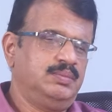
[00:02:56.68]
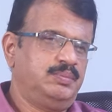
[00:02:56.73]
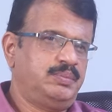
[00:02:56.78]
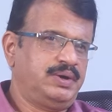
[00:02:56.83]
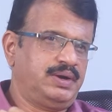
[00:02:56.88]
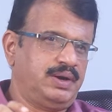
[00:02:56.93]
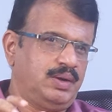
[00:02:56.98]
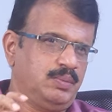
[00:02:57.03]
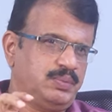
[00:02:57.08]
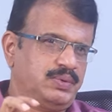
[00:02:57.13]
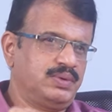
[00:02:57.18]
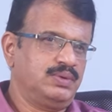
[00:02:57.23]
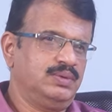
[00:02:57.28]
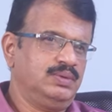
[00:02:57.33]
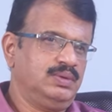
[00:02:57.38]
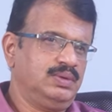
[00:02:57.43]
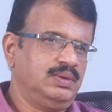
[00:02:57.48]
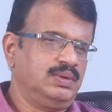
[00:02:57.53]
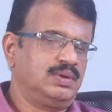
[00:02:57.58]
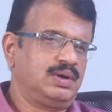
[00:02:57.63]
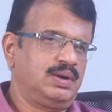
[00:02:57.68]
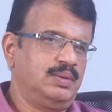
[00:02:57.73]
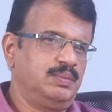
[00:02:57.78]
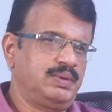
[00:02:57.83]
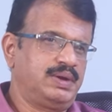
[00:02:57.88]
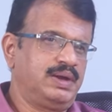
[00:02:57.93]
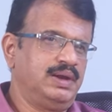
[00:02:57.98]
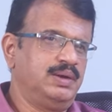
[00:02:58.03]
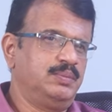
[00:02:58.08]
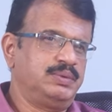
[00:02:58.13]
పిఠాపురంలో రేపు
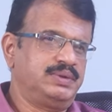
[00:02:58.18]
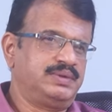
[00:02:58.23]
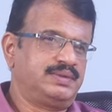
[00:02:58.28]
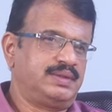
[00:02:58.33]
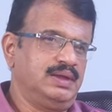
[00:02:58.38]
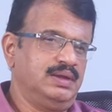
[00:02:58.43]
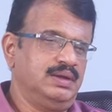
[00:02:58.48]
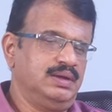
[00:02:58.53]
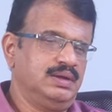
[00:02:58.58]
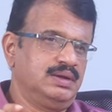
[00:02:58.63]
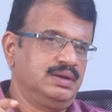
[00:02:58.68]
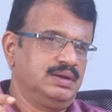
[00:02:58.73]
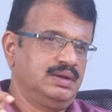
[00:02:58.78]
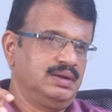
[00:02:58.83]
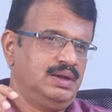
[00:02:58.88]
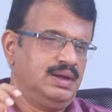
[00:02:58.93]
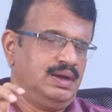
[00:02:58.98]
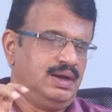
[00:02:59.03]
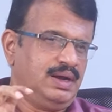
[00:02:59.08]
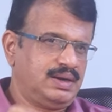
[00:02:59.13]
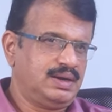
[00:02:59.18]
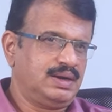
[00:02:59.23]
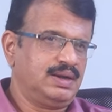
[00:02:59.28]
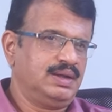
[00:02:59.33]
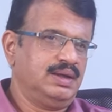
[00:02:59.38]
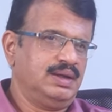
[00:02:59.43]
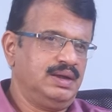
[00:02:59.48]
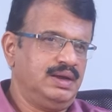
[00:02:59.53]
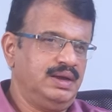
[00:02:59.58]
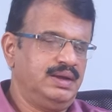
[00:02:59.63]
గెలిపిస్తే అక్కడ
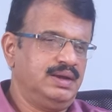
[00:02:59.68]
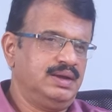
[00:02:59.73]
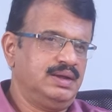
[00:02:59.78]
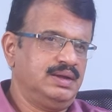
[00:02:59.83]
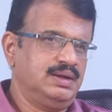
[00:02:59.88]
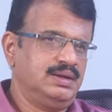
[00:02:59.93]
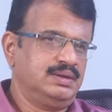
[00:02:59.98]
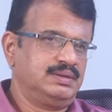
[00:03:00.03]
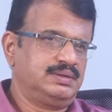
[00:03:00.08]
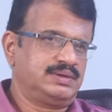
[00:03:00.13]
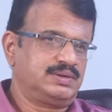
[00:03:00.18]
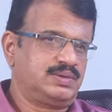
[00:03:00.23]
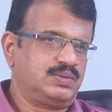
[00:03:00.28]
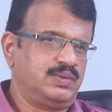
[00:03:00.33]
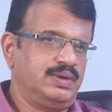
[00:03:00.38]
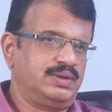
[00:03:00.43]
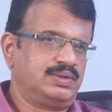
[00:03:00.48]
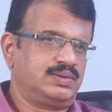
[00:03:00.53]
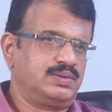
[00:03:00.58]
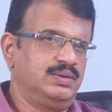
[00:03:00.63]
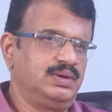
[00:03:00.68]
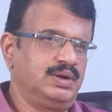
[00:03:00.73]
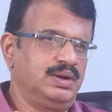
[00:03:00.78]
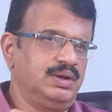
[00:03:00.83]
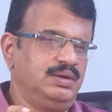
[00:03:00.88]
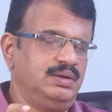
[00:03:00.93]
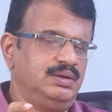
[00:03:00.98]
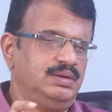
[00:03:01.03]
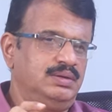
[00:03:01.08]
ఆయన టెస్ట్ వేసుకుంటే